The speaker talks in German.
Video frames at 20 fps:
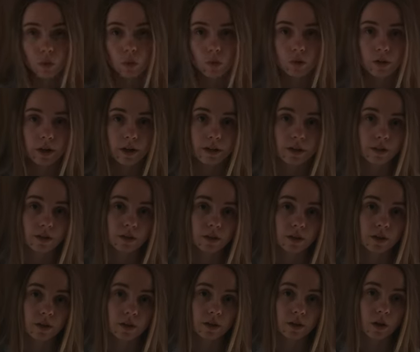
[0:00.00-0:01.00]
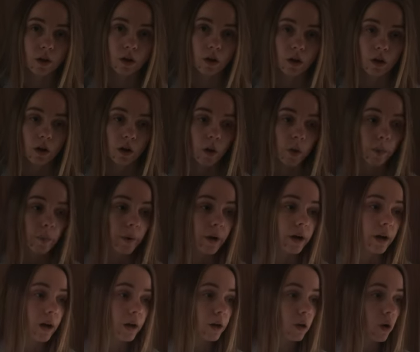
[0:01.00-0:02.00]
ohne LED. Man
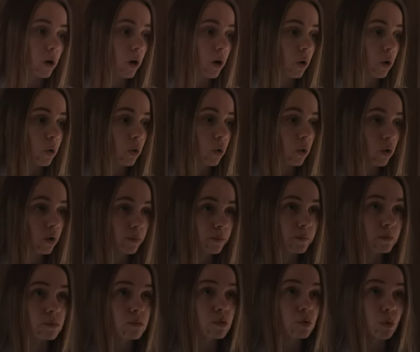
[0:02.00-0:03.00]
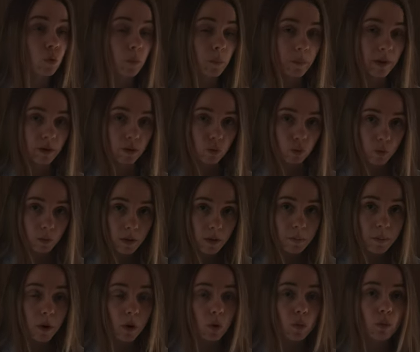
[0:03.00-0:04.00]
kann auch so einen
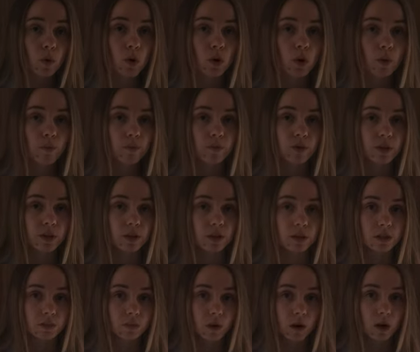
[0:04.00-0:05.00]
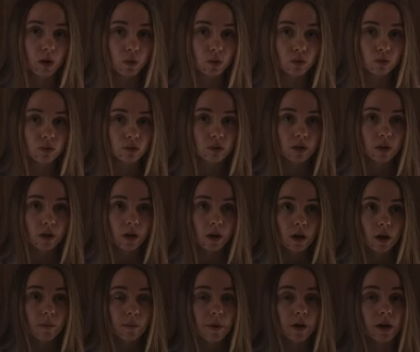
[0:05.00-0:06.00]
Bettüberbau bekommen wie in diesem Haus.
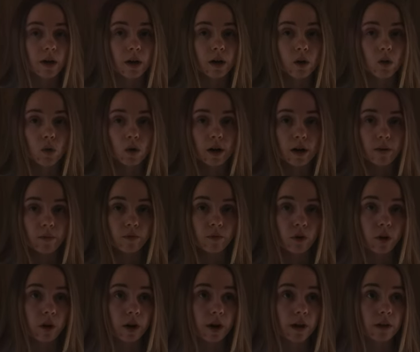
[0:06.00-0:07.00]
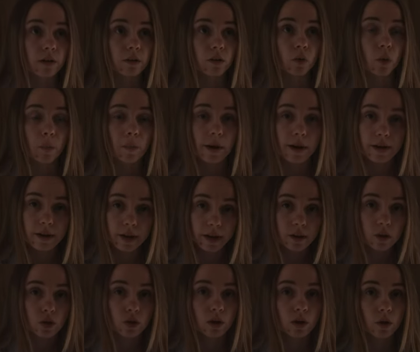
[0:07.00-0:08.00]
Man kann auch einfach einen normalen
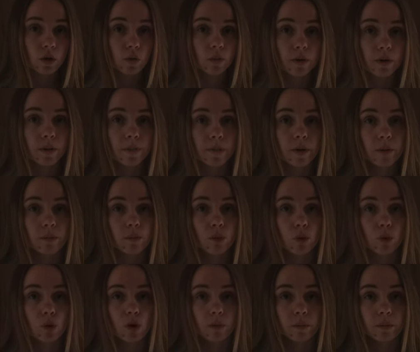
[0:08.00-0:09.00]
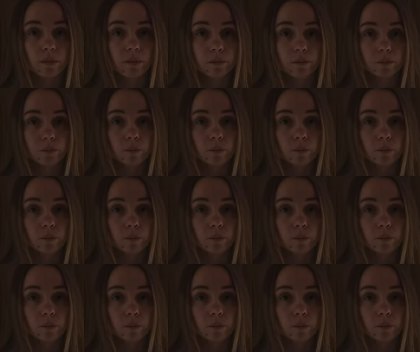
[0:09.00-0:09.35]
Hängeschrank über dem Bett bekommen,